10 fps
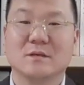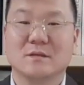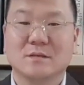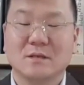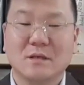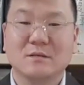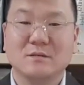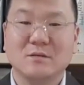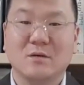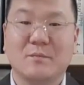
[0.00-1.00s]

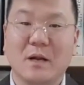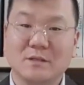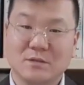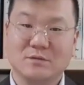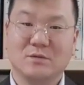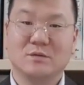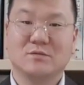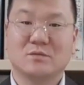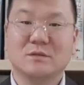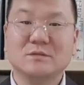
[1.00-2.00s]
세상을요,
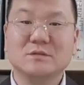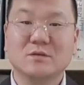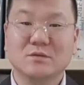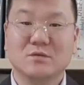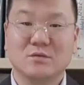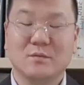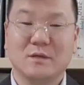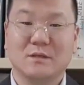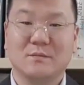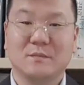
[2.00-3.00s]
발전적이고 긍정적으로 봐야
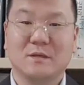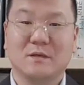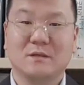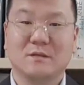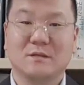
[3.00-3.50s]
됩니다.